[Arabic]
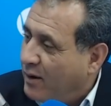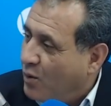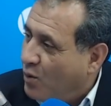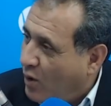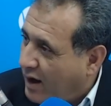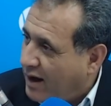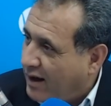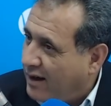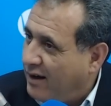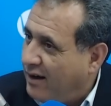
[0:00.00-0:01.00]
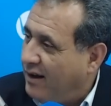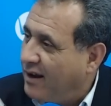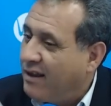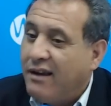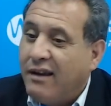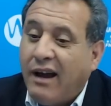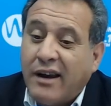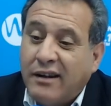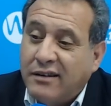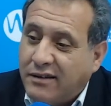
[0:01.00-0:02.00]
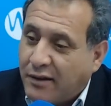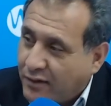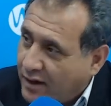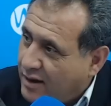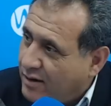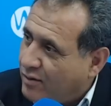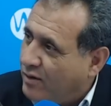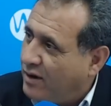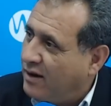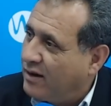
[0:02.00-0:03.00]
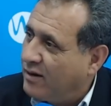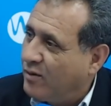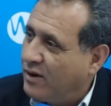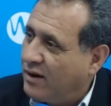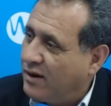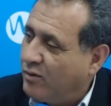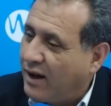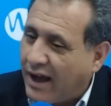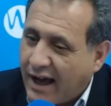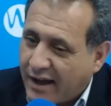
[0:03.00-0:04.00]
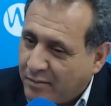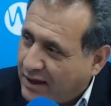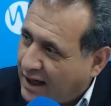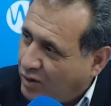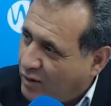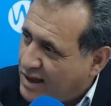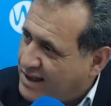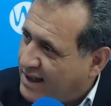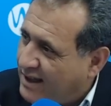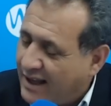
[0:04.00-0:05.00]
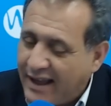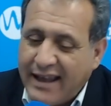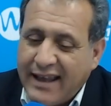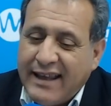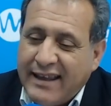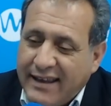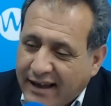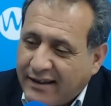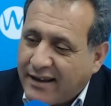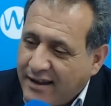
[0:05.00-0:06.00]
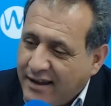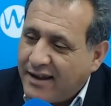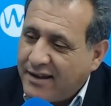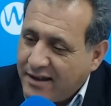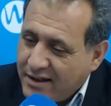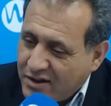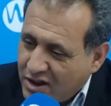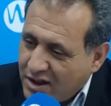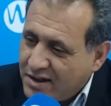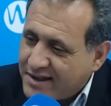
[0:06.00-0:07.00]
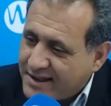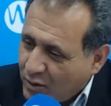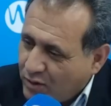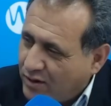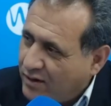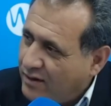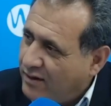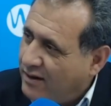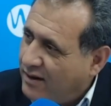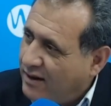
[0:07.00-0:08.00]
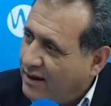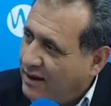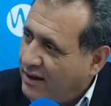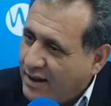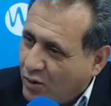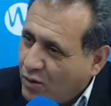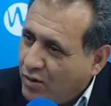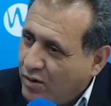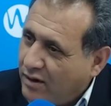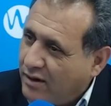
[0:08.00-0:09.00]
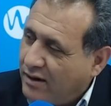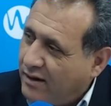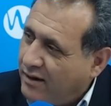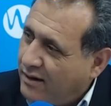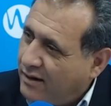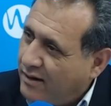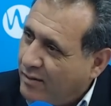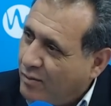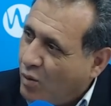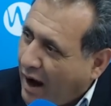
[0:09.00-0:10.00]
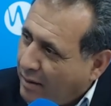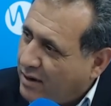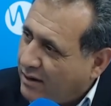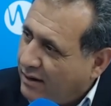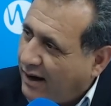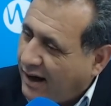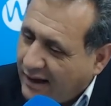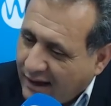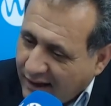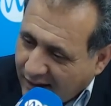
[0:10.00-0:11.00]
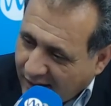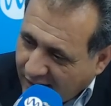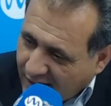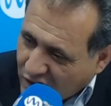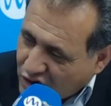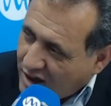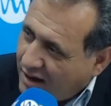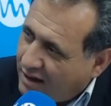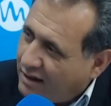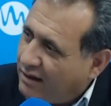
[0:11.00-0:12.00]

واقع هذايا حركه التفقير وال وال والقهر نتاع التوانسه يقتضي ان يجي صوت يكون آه، معبر على هالشيء هذا